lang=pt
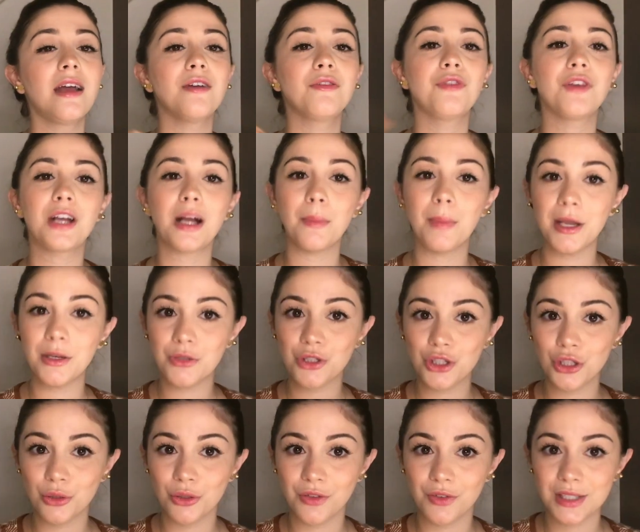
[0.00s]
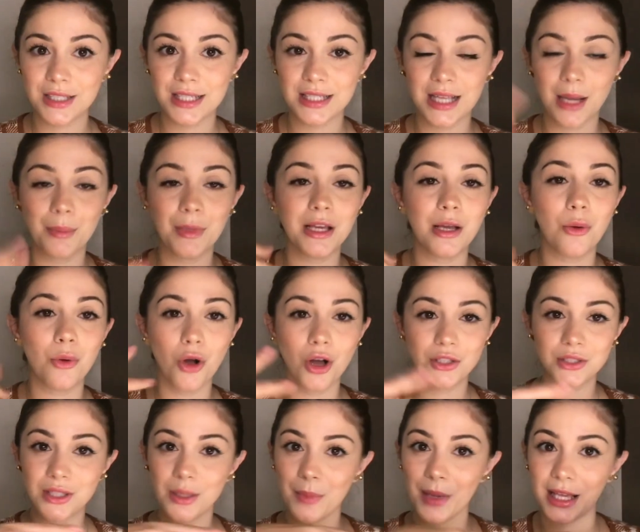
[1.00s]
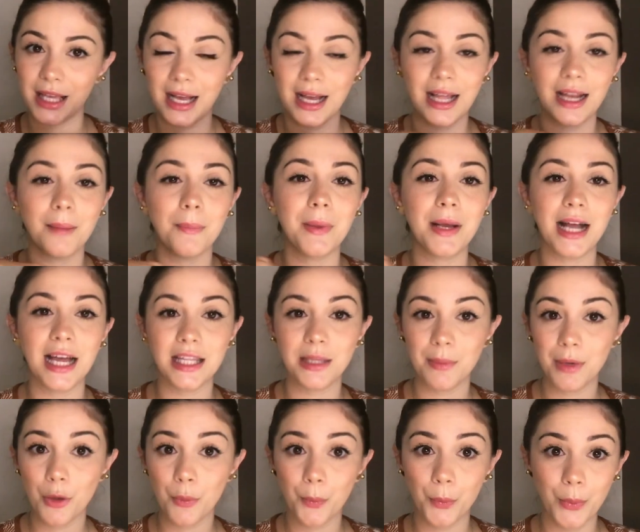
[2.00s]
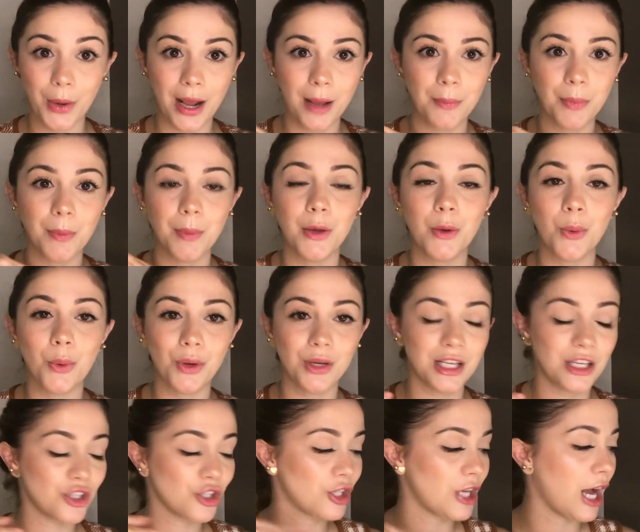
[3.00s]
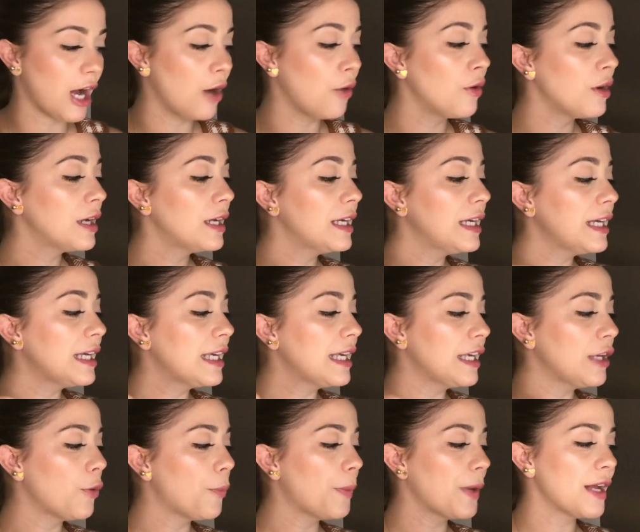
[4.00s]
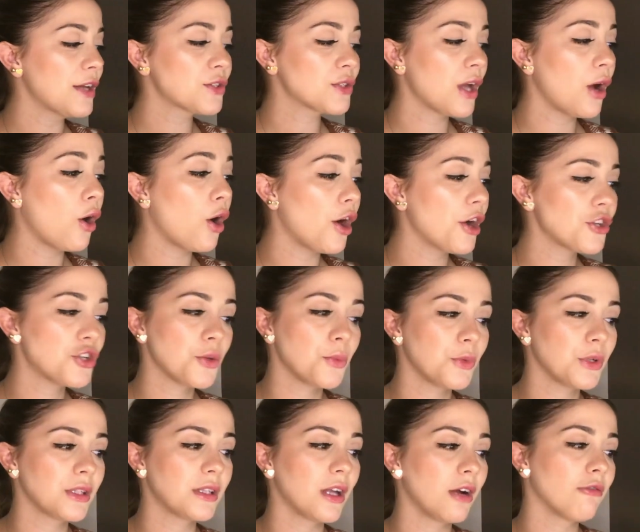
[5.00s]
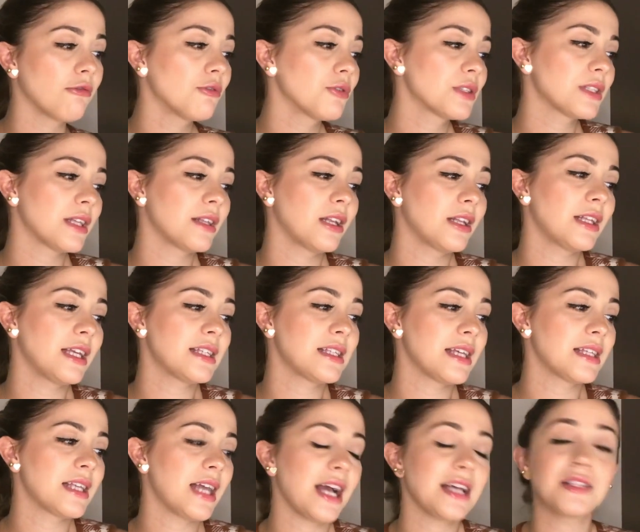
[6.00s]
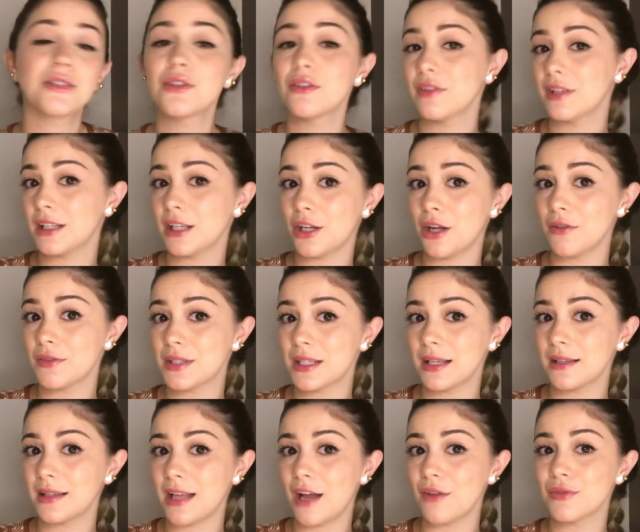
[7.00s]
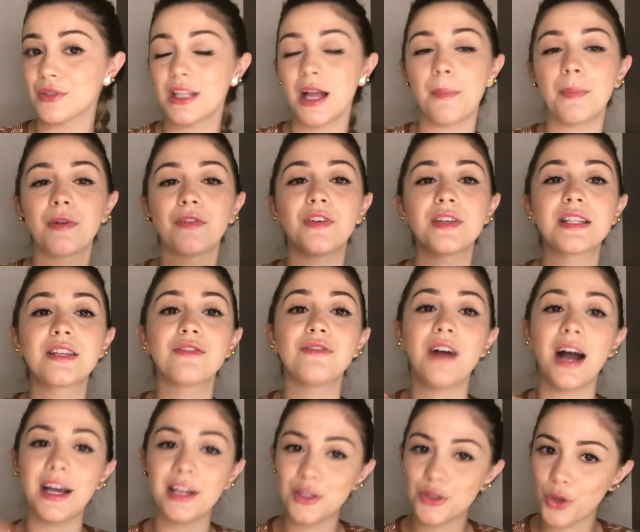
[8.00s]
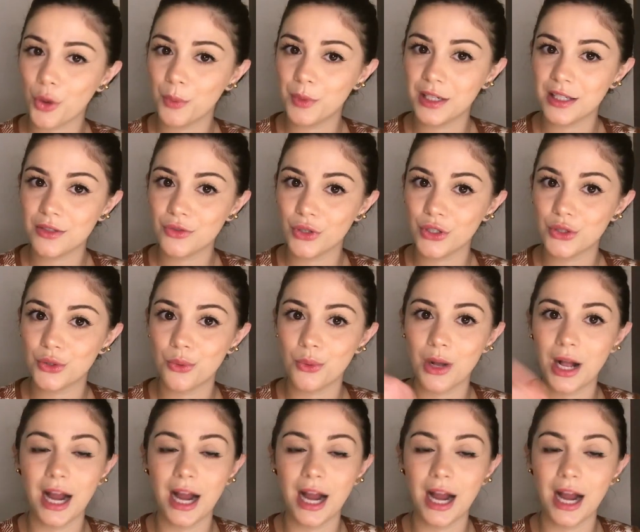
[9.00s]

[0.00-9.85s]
Fica bem no estilo que vocês sabem que eu gosto também, que é aquela pegada meio prep, meio colegial. E o preço é ótimo, então custa R$ 36,99, dá pra fazer várias combinações com